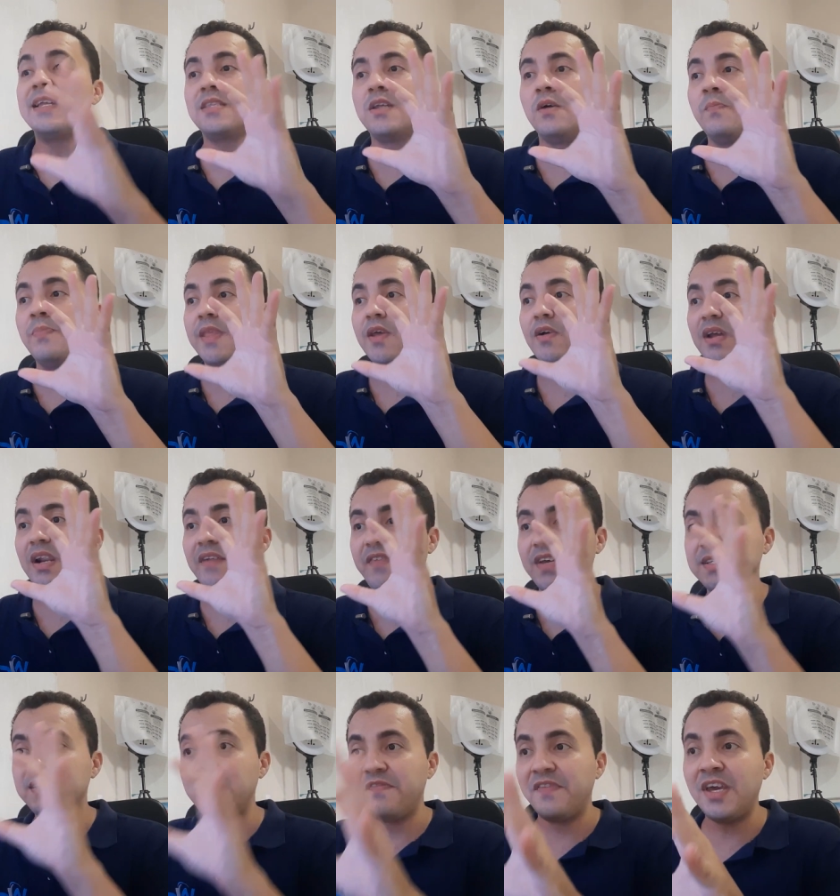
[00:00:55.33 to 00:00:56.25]
Então eu
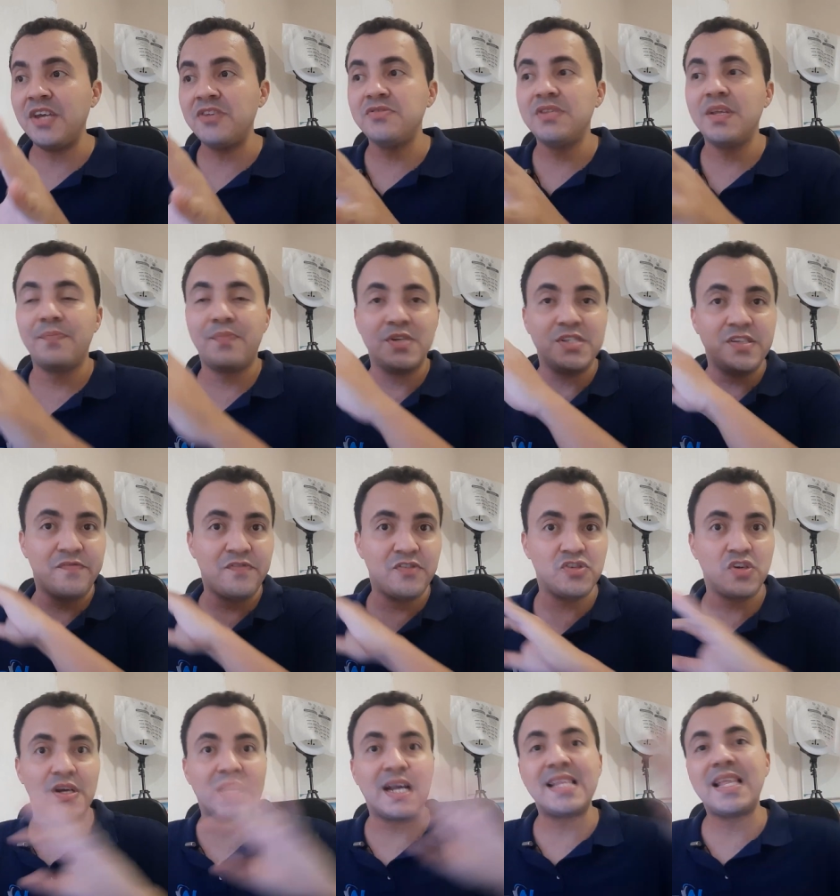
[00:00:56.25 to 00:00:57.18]
gravei esse vídeo, depois eu
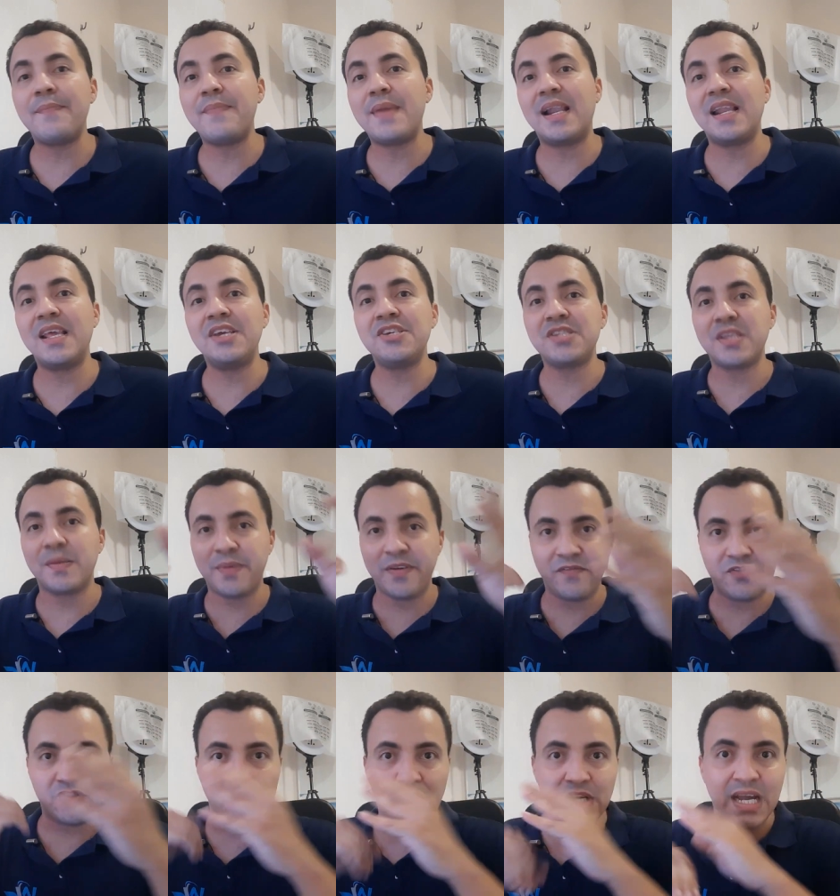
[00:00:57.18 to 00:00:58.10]
vou jogar na minha lista,
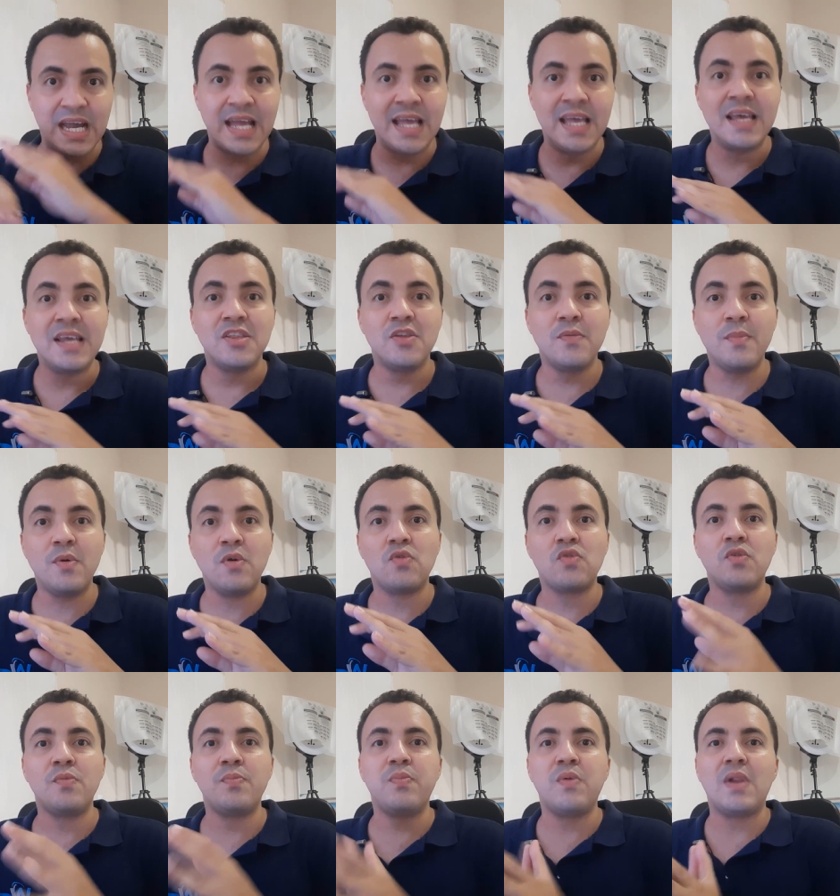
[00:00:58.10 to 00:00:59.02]
também vou jogar no meu
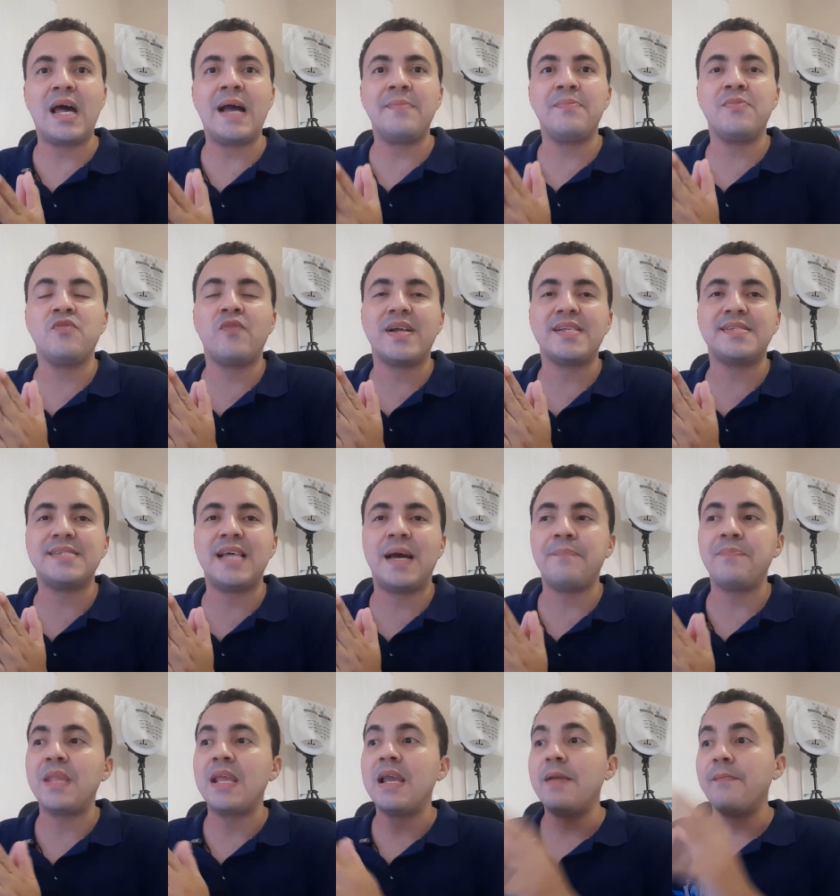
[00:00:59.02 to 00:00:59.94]
grupo lá no
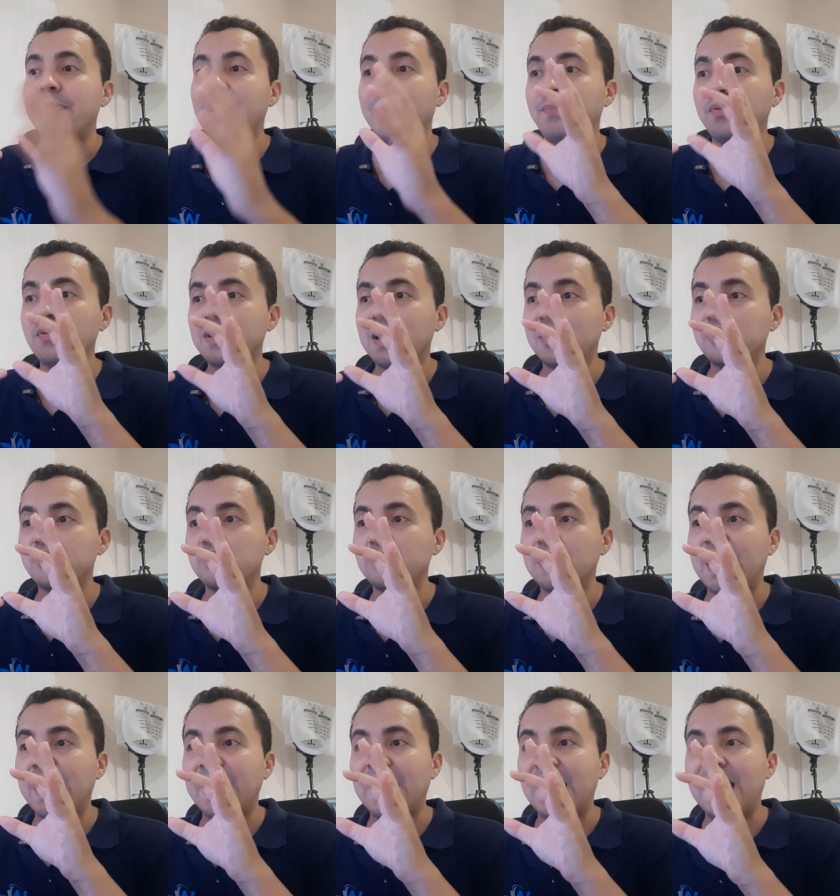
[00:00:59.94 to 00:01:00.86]
WhatsApp para poder
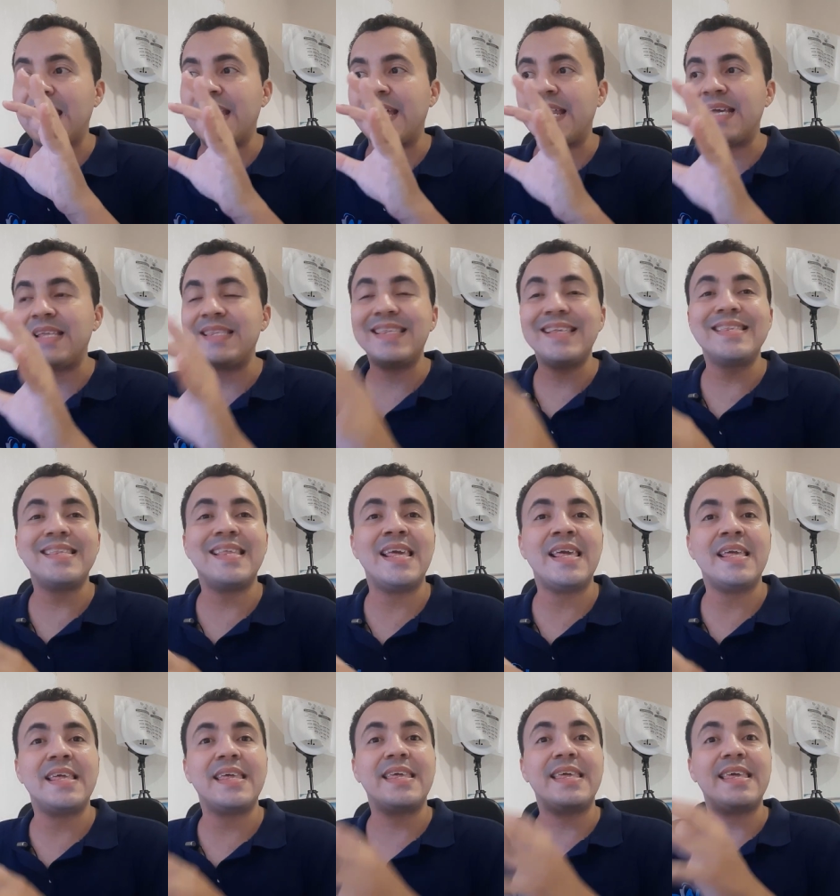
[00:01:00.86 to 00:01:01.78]
ajudar a galera a
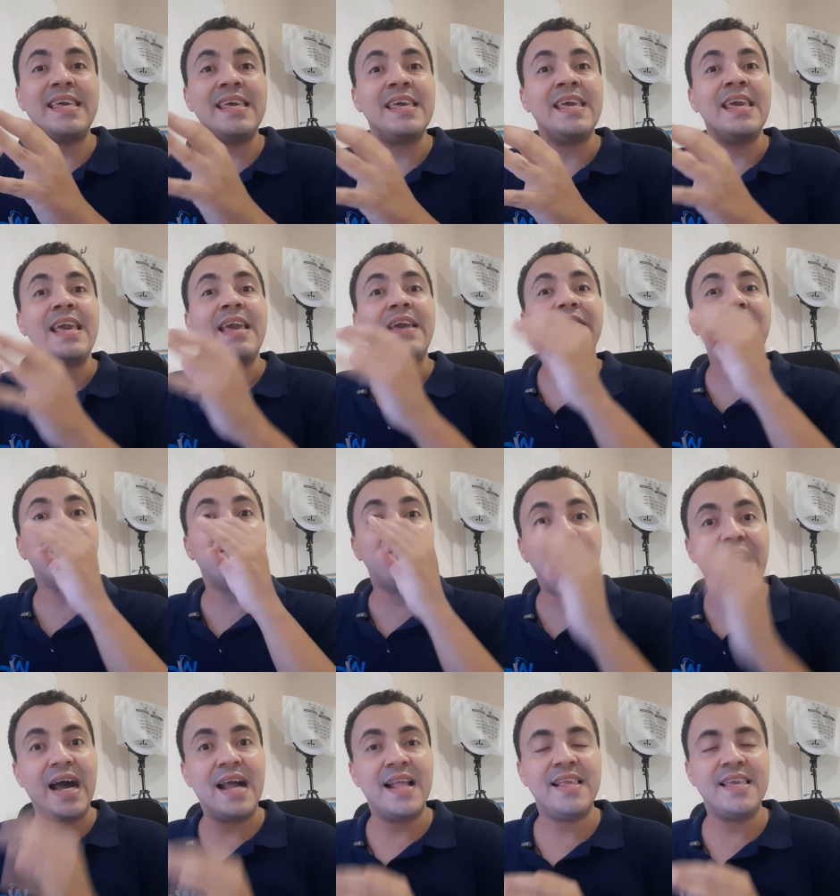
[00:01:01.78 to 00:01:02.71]
entender que
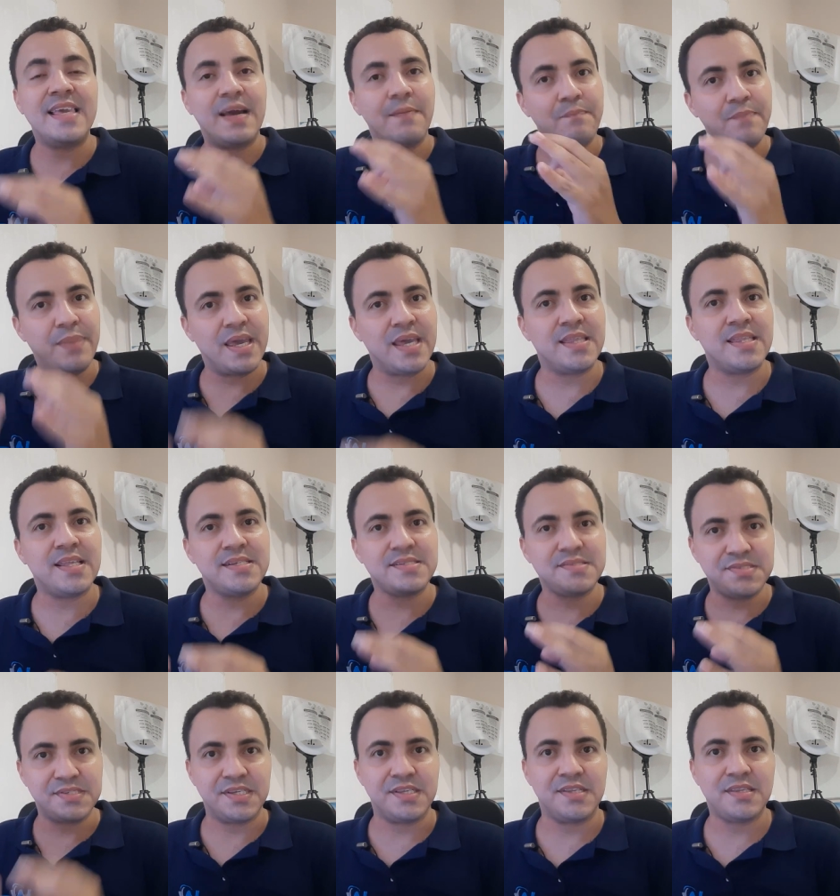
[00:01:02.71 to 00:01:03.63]
vale a pena
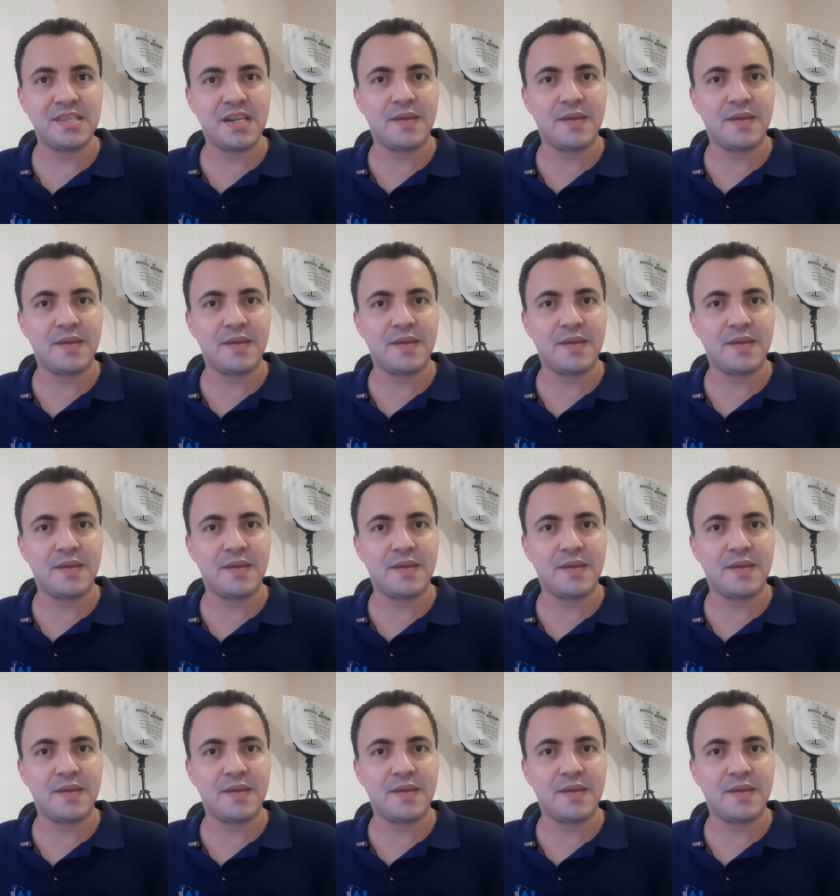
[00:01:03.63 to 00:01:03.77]
sim